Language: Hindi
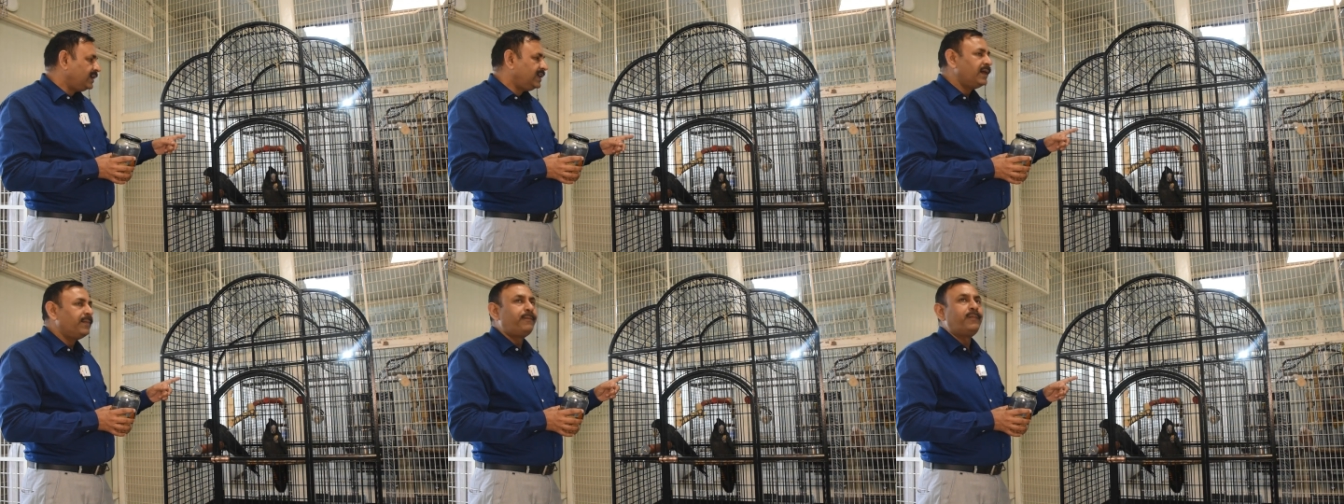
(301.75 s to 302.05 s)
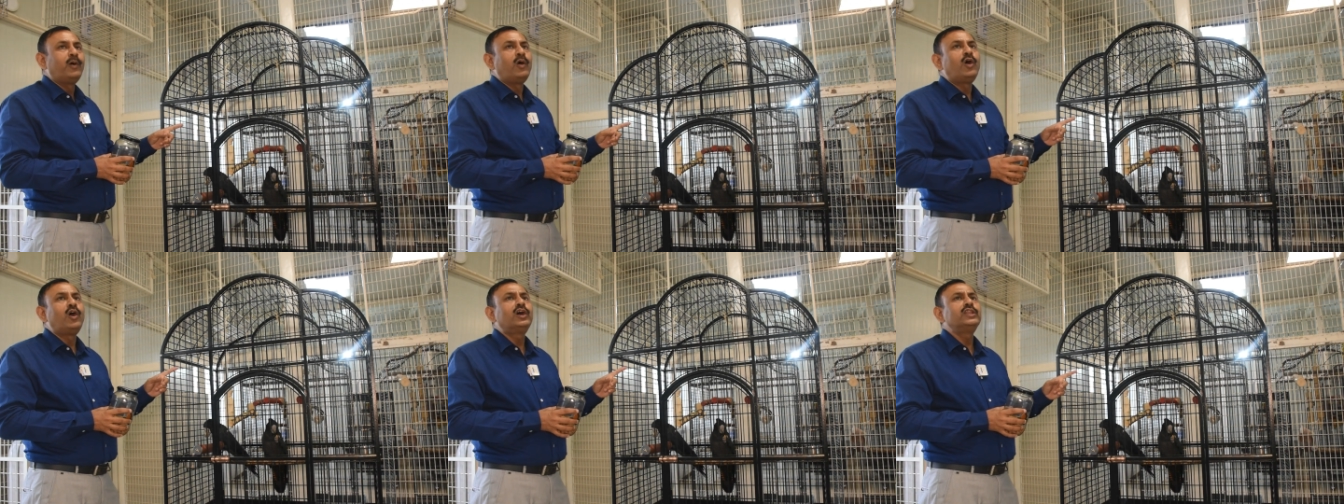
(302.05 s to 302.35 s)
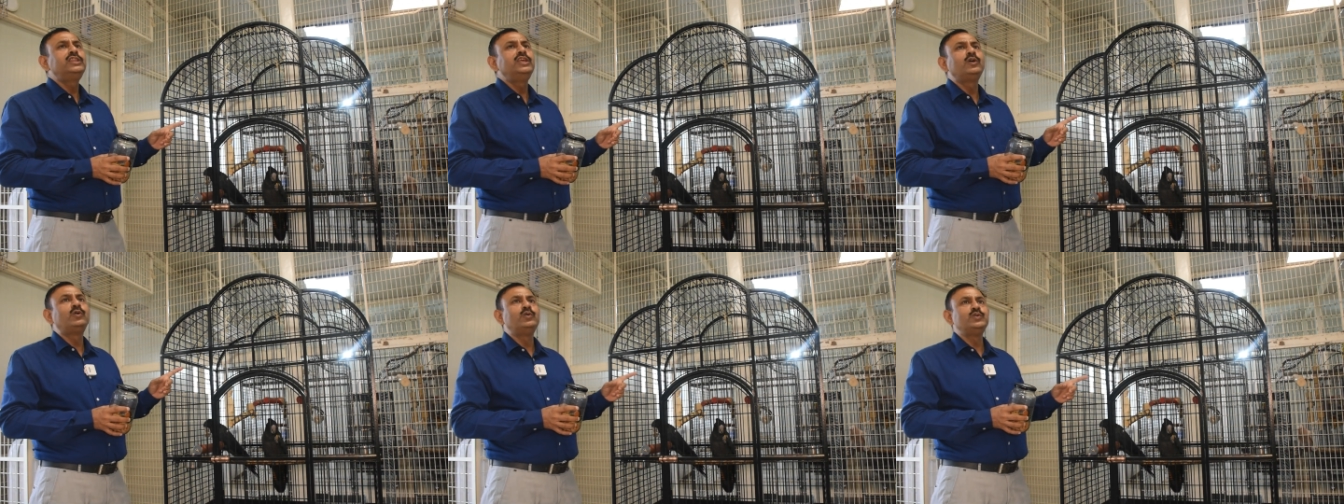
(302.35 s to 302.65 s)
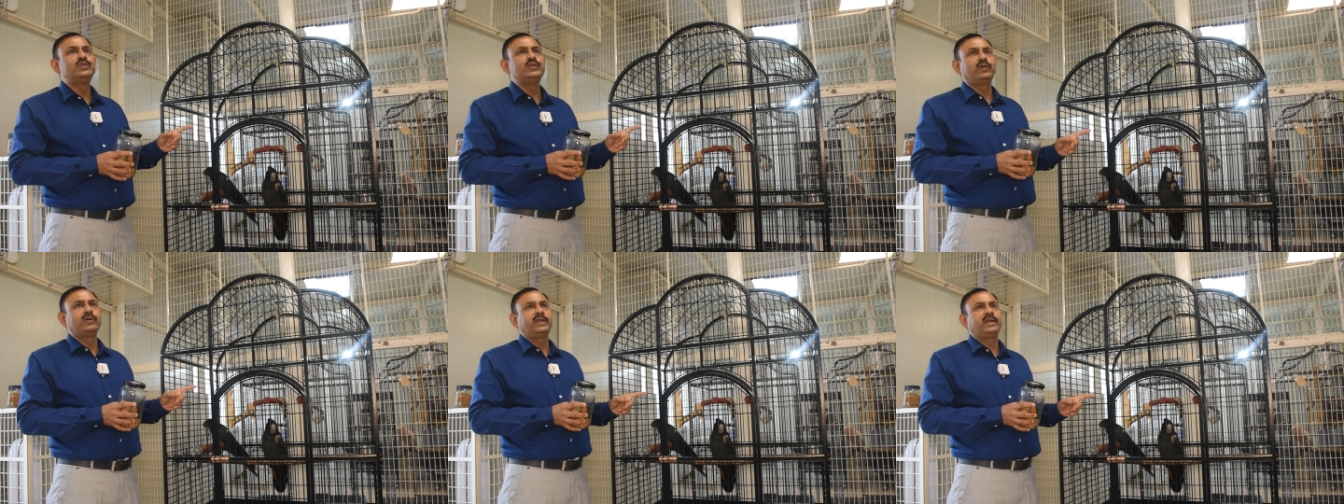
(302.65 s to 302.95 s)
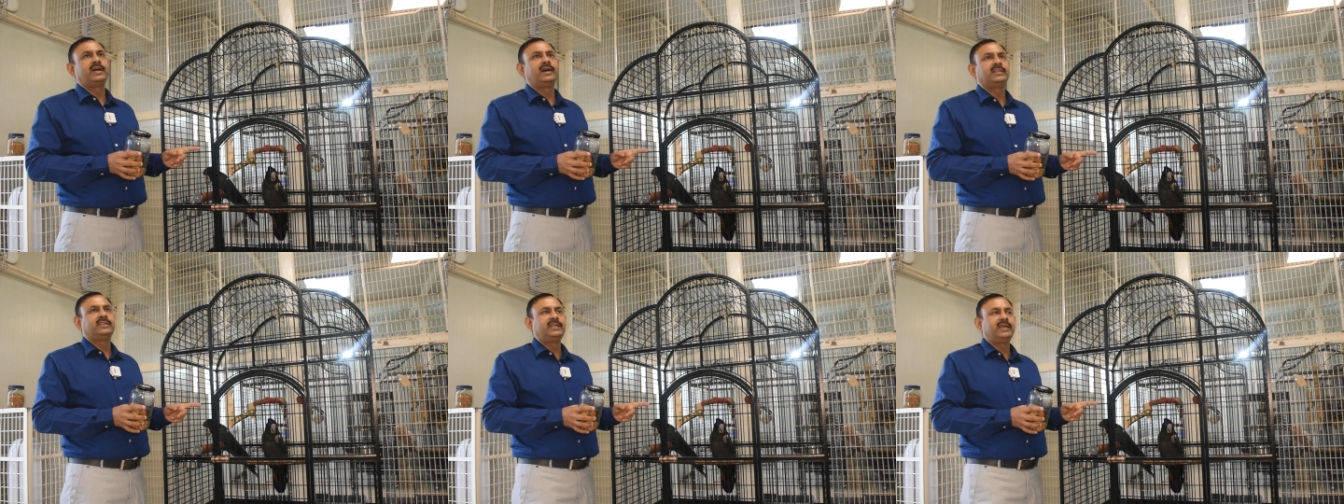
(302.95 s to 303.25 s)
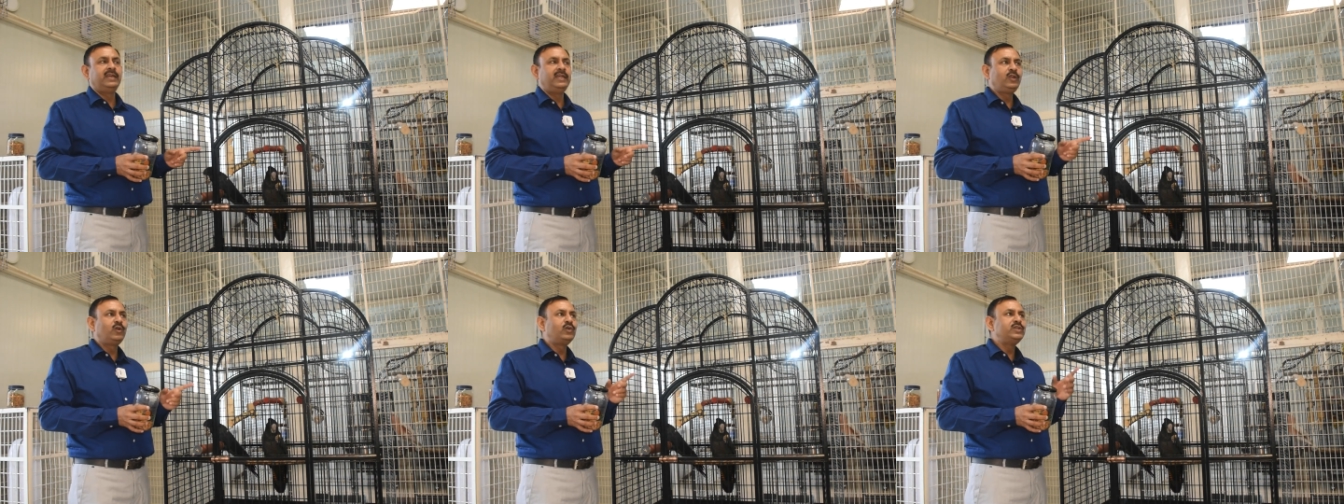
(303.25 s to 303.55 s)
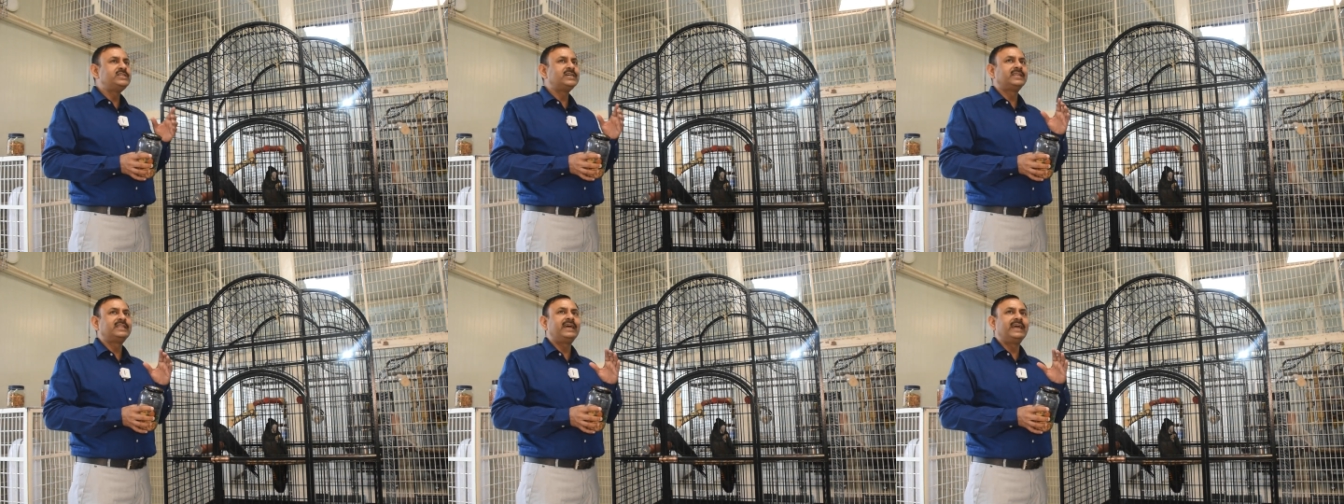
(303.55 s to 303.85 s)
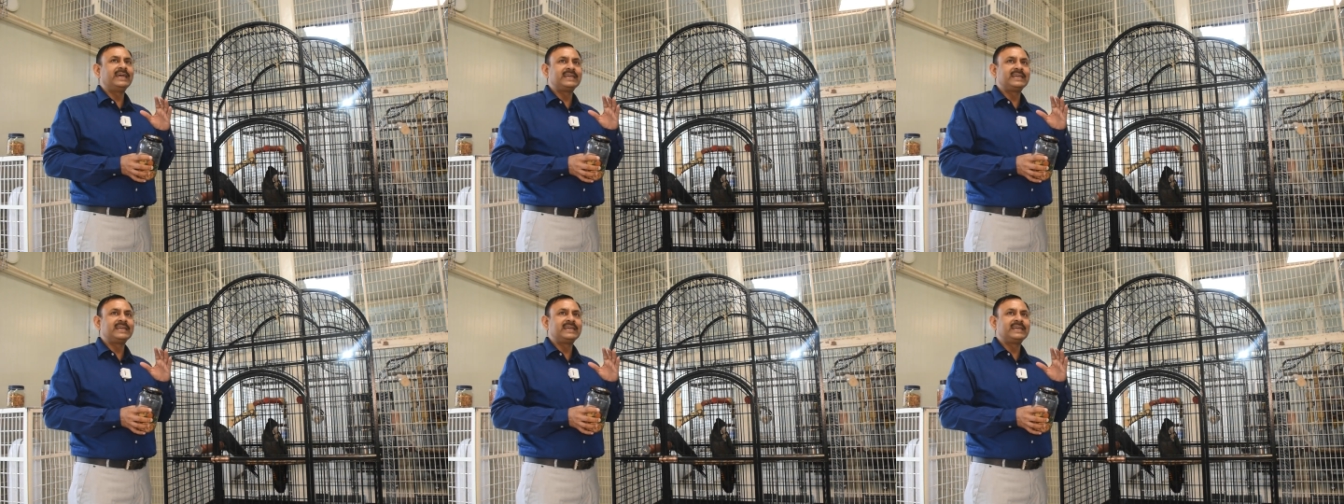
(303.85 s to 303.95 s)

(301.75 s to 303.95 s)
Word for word: ये बहुत ही खुश होकर खाते हैं इनको ज़्यादा